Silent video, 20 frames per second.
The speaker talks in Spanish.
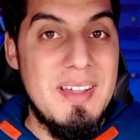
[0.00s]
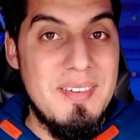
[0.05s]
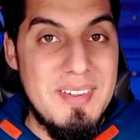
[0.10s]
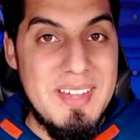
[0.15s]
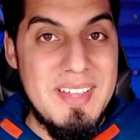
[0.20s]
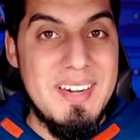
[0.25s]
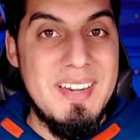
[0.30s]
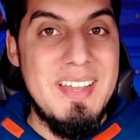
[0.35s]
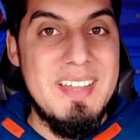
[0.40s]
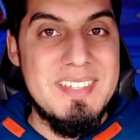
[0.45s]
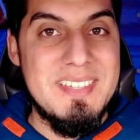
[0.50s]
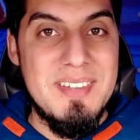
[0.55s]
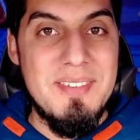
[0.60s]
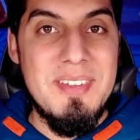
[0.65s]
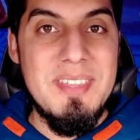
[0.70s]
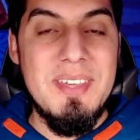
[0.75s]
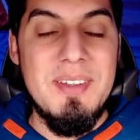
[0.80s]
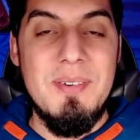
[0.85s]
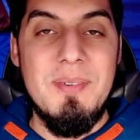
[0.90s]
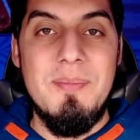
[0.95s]
ver ese
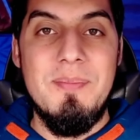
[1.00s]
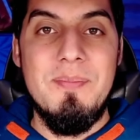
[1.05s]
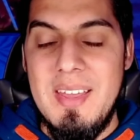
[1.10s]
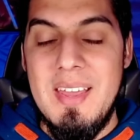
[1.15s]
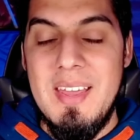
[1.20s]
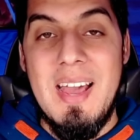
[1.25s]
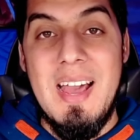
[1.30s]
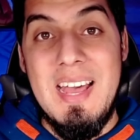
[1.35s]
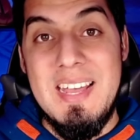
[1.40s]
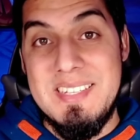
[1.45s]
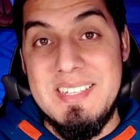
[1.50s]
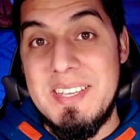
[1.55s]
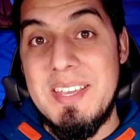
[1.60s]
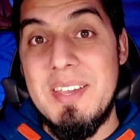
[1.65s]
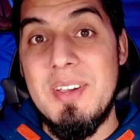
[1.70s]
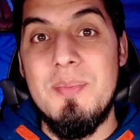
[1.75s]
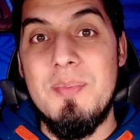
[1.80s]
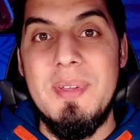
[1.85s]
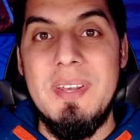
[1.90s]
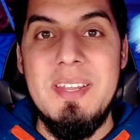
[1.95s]
video. Así
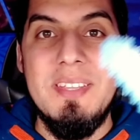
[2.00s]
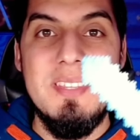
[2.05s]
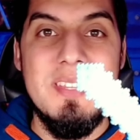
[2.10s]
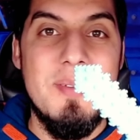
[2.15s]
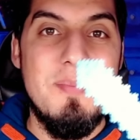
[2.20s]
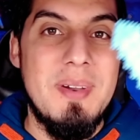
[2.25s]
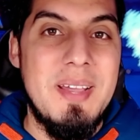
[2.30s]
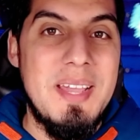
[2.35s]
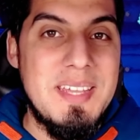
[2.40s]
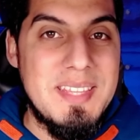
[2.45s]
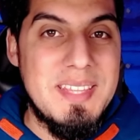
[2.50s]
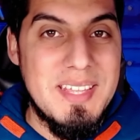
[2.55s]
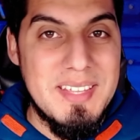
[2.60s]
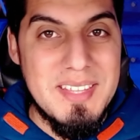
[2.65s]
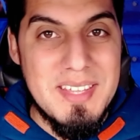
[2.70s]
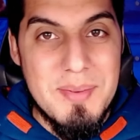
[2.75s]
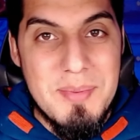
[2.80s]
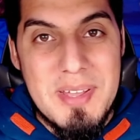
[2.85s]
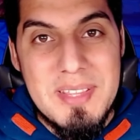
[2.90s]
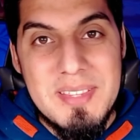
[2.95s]
que con mi linda espadita
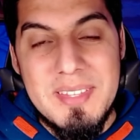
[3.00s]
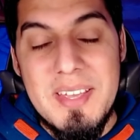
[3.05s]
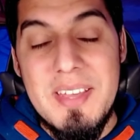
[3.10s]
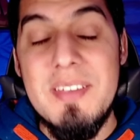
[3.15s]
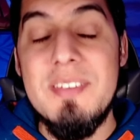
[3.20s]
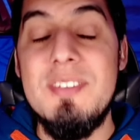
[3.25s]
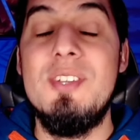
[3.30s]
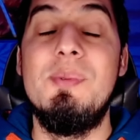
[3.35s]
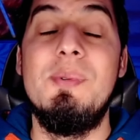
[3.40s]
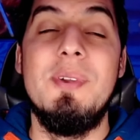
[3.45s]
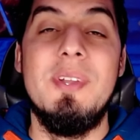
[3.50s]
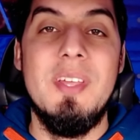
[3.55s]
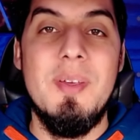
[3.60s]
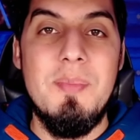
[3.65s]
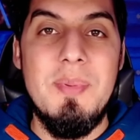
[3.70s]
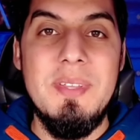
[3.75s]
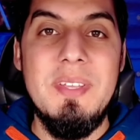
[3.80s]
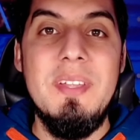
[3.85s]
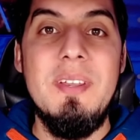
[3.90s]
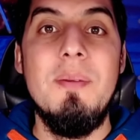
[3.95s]
de diamante, yo me voy a
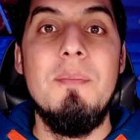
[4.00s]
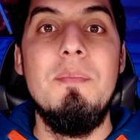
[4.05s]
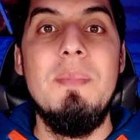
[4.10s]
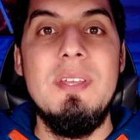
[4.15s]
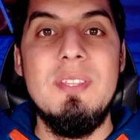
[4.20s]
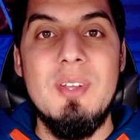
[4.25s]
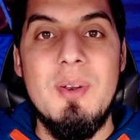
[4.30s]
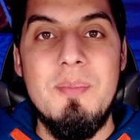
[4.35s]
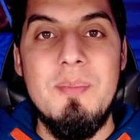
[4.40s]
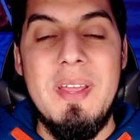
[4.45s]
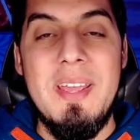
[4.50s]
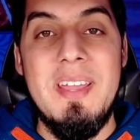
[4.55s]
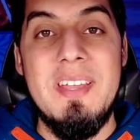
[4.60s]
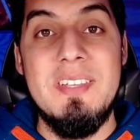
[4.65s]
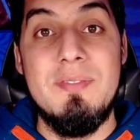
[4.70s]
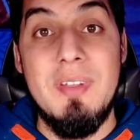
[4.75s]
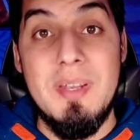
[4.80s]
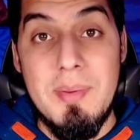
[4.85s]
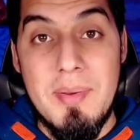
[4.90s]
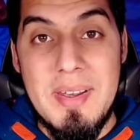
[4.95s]
despedir, mi nombre
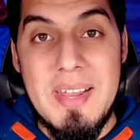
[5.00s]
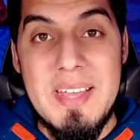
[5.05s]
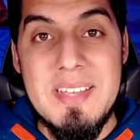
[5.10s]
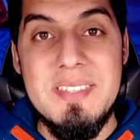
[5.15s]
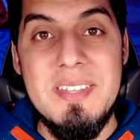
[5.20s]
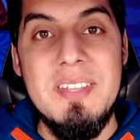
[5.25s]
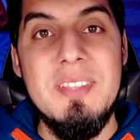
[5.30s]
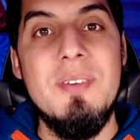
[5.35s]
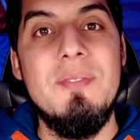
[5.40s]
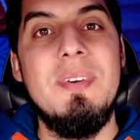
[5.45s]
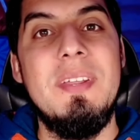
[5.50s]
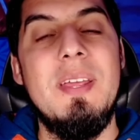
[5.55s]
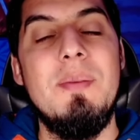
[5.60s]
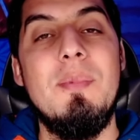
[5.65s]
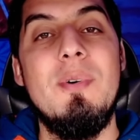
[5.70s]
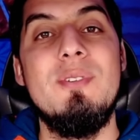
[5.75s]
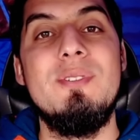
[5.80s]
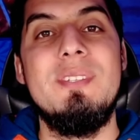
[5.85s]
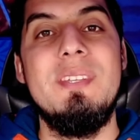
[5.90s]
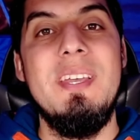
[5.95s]
es Felipe Blast y nos
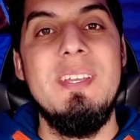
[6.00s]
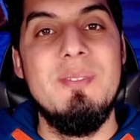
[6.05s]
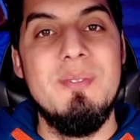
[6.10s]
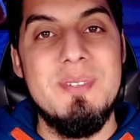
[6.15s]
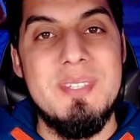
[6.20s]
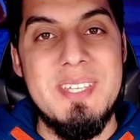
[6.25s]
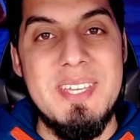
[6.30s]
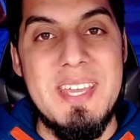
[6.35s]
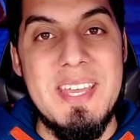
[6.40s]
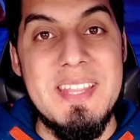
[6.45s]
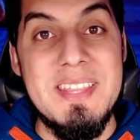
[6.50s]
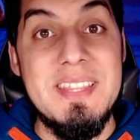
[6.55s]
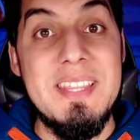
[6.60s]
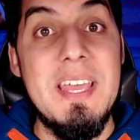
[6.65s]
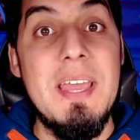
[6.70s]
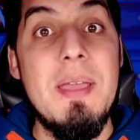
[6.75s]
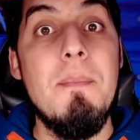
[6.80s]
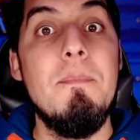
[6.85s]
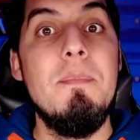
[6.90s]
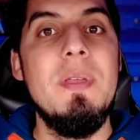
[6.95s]
veremos en un
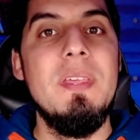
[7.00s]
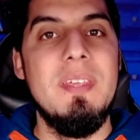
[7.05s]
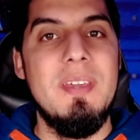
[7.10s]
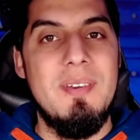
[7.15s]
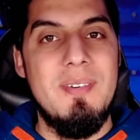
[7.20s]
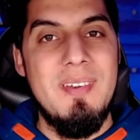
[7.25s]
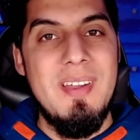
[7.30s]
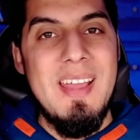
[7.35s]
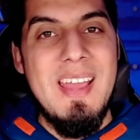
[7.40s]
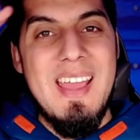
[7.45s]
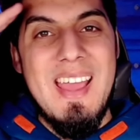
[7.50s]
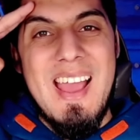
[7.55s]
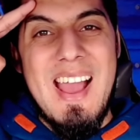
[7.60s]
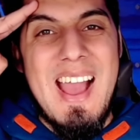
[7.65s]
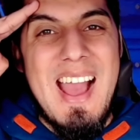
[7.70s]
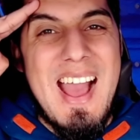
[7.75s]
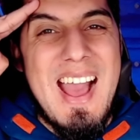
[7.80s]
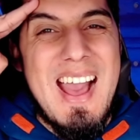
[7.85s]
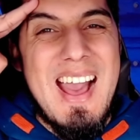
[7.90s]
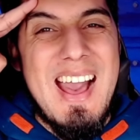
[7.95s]
siguiente video.
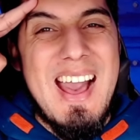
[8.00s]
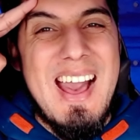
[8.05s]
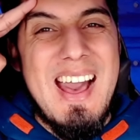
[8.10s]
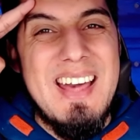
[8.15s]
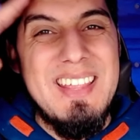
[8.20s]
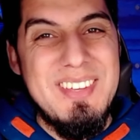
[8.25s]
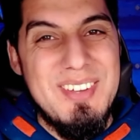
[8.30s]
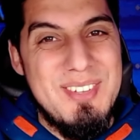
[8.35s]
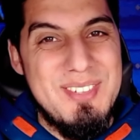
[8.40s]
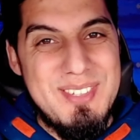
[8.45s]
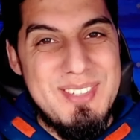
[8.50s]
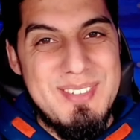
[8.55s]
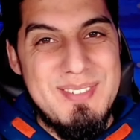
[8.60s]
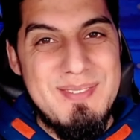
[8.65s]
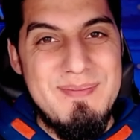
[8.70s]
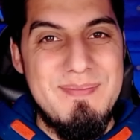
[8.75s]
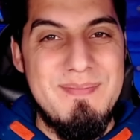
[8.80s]
Adiós.